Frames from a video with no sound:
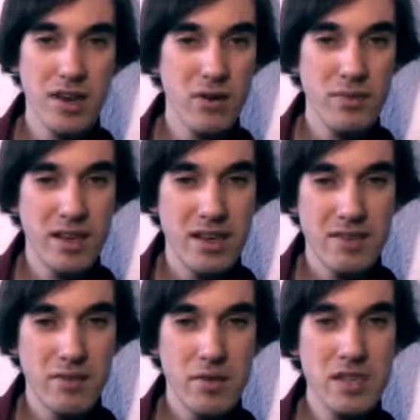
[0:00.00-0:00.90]
Warum,
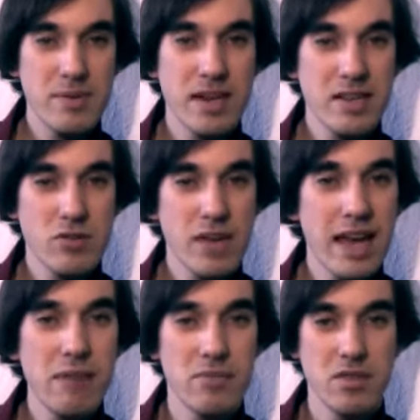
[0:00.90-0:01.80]
warum ist man da so
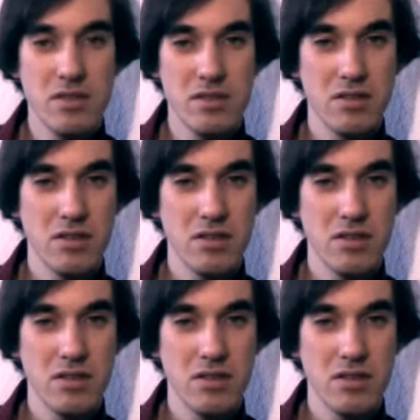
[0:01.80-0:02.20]
gehemmt?